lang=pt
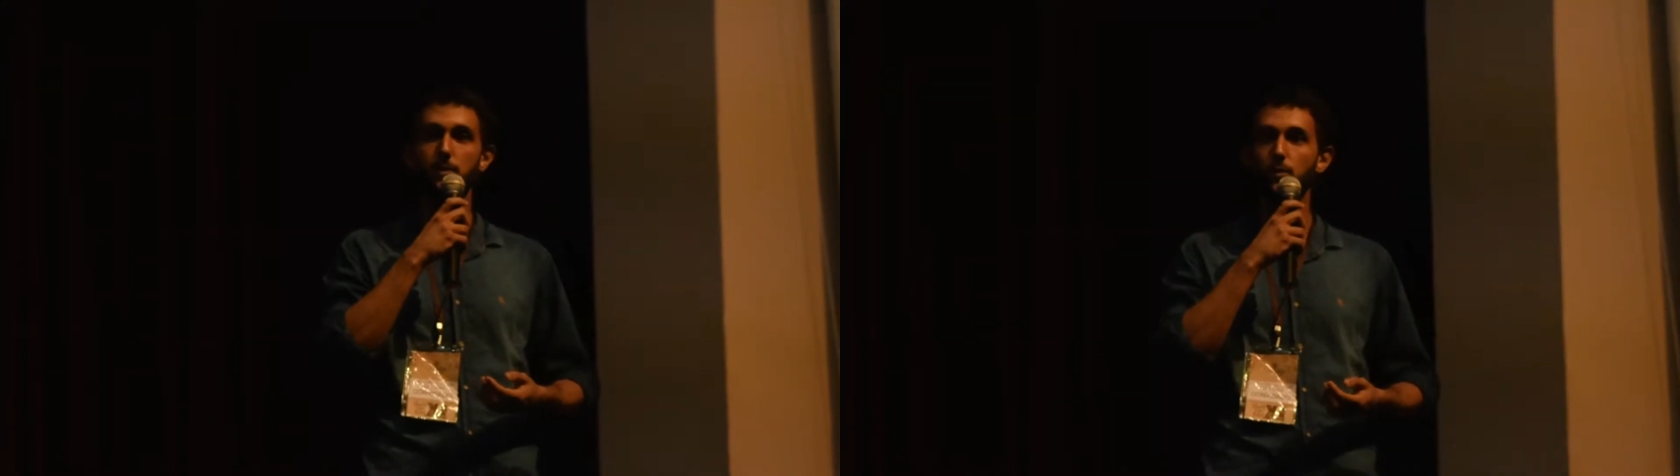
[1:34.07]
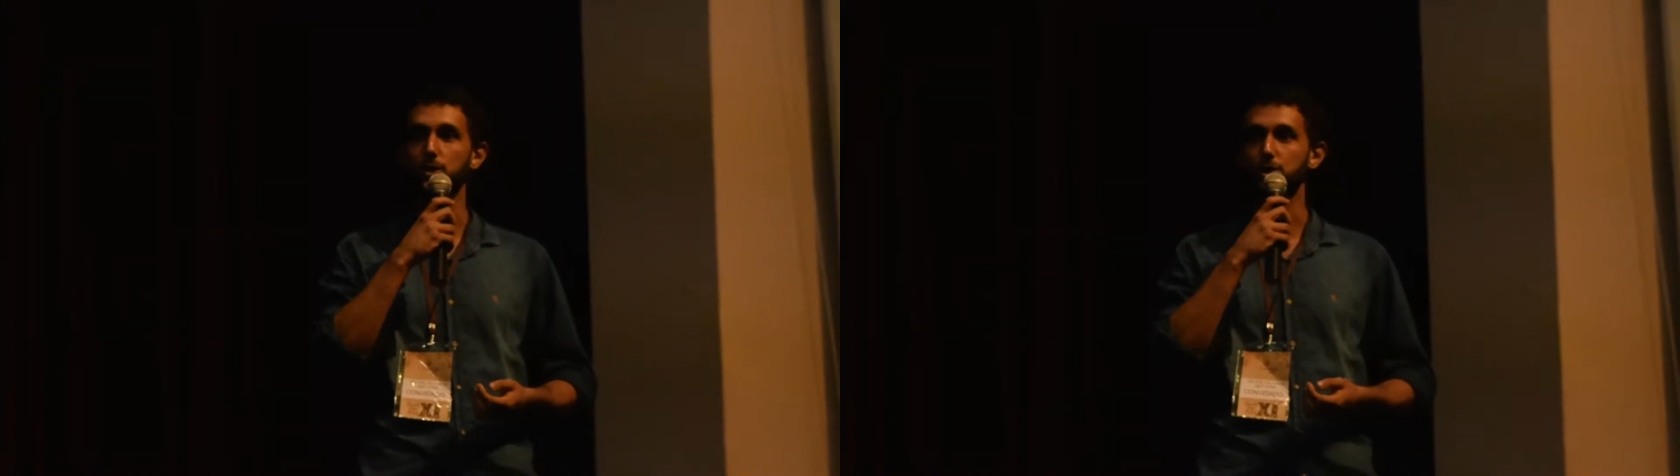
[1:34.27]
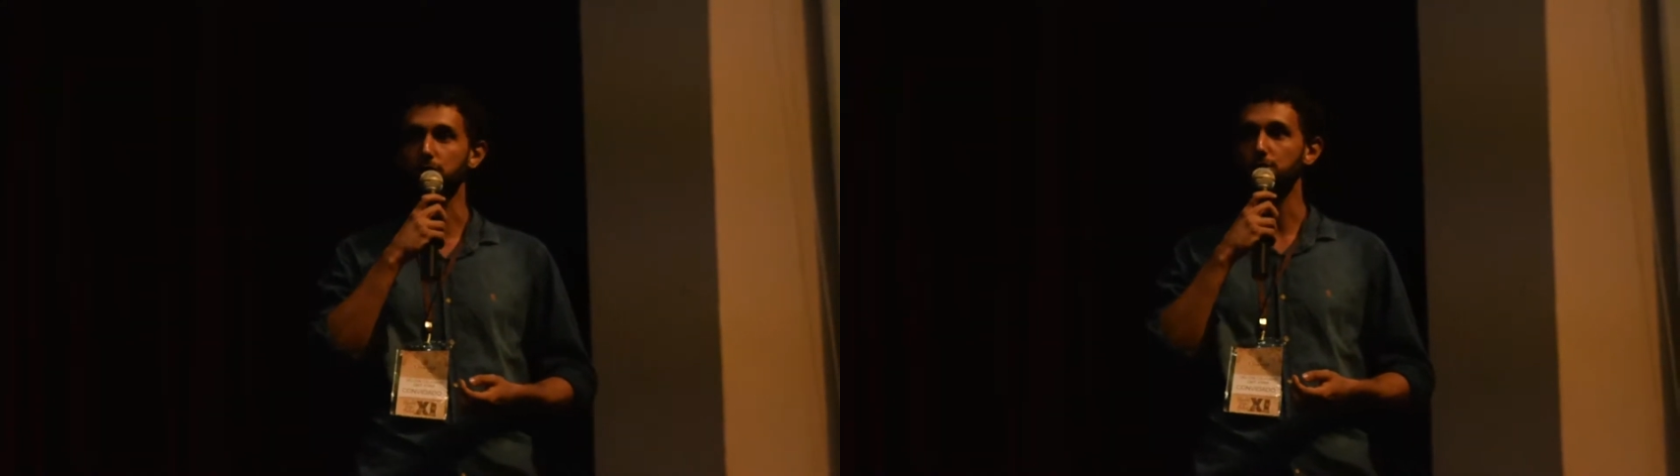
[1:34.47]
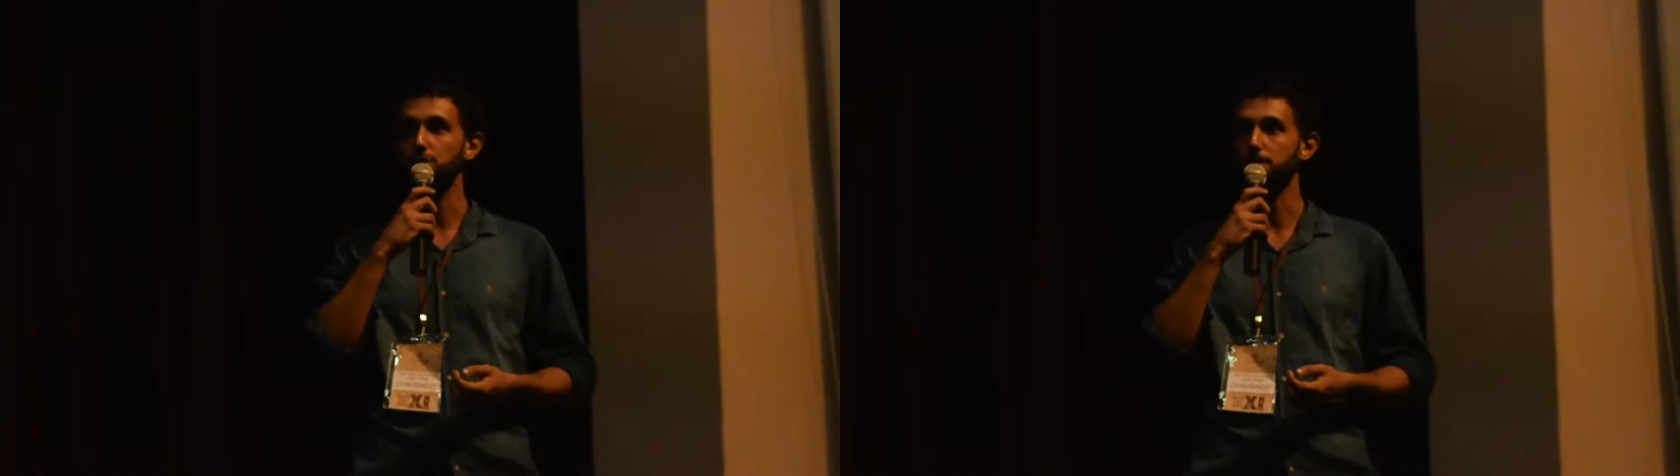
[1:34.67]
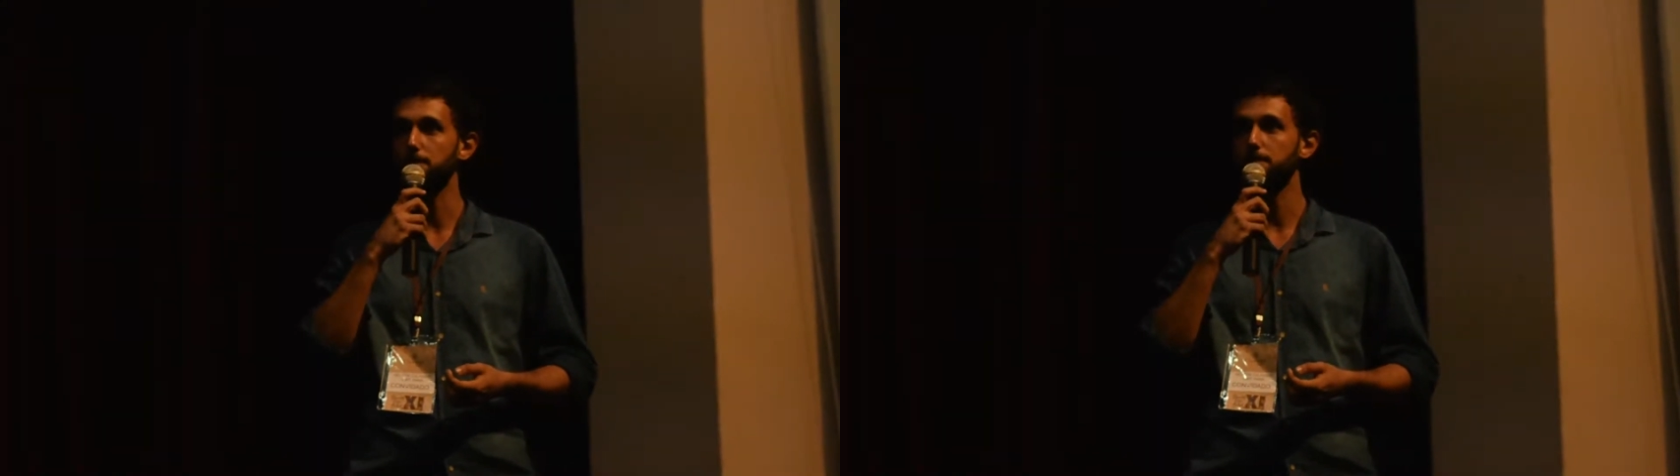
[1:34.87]
com a
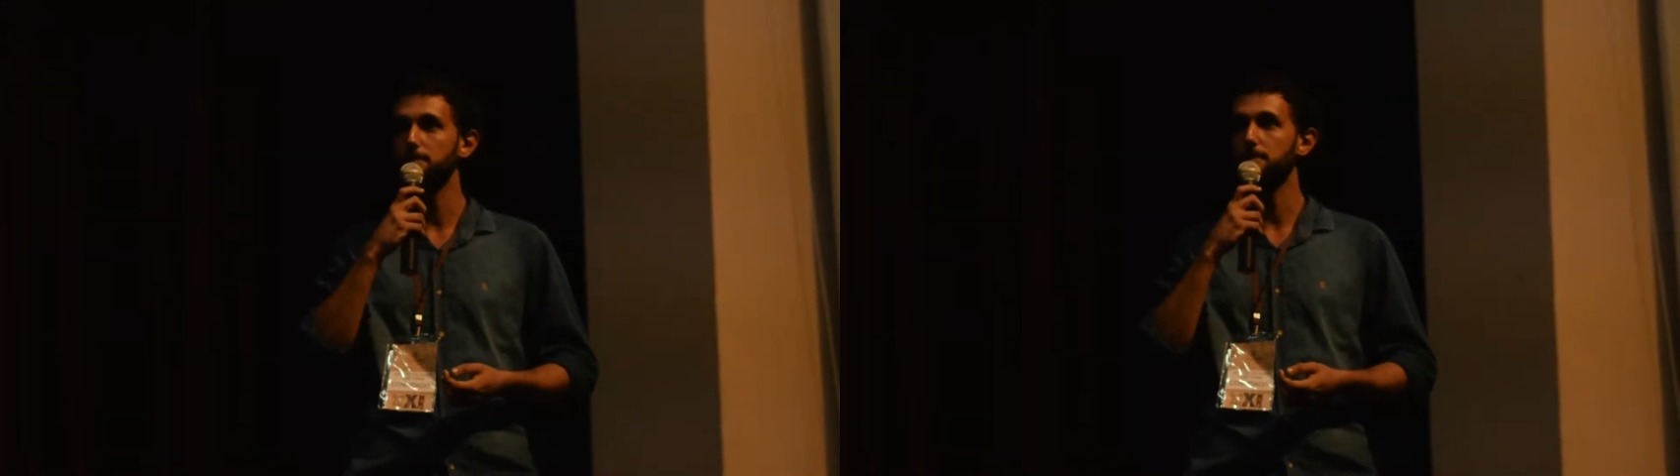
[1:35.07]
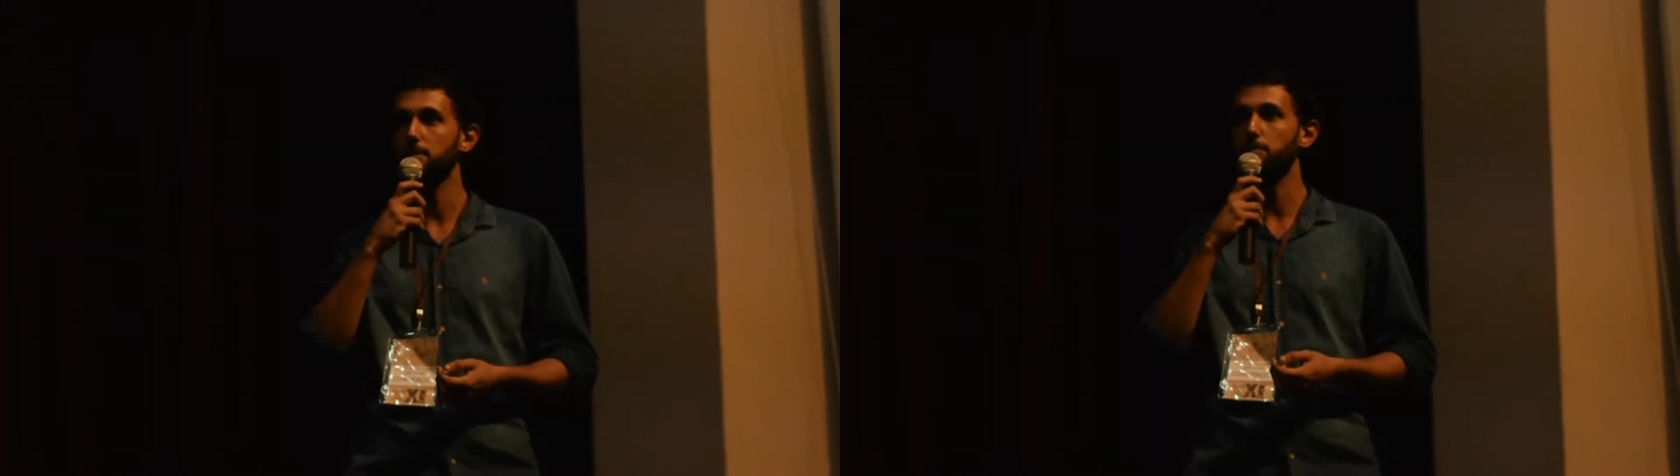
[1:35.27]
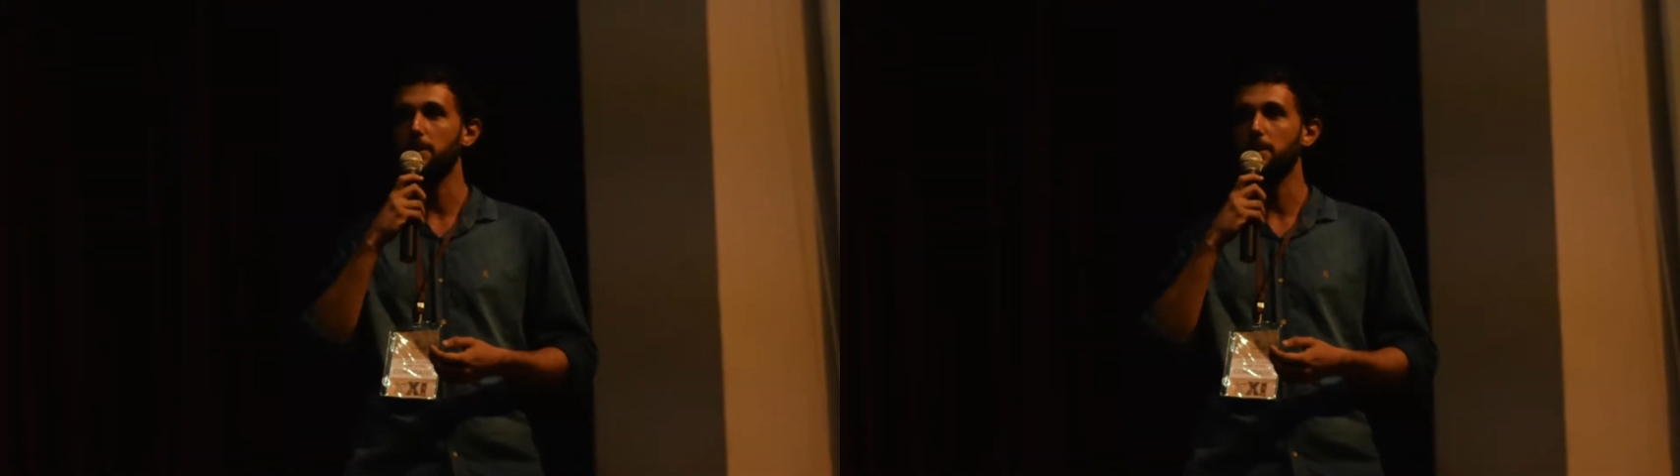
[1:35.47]
gente, né, do